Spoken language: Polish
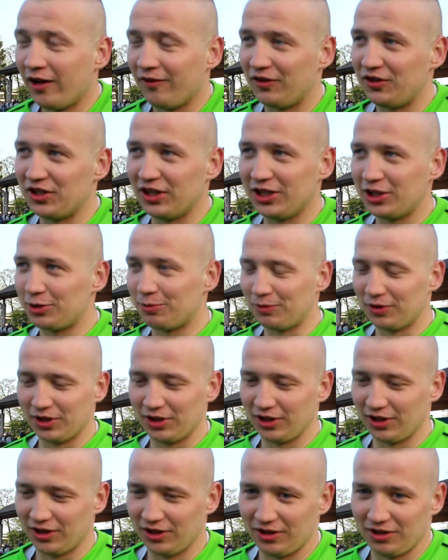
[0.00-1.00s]
Widzieliśmy,
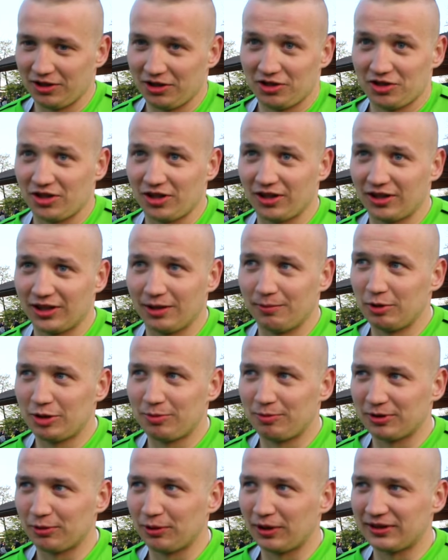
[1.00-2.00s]
że
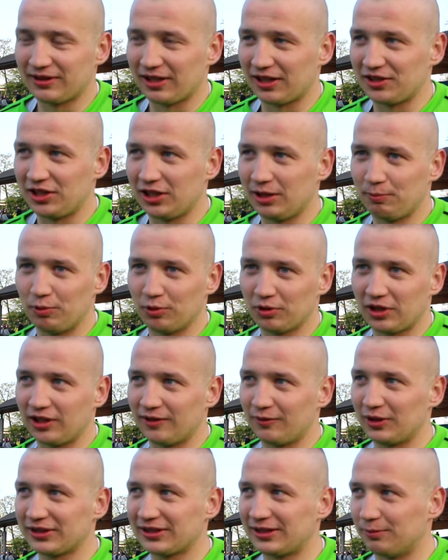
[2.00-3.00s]
gdybyśmy tutaj stracili punkty na
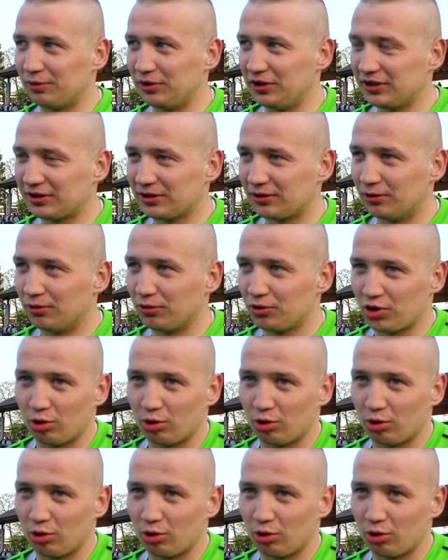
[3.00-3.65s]
własnym boisku,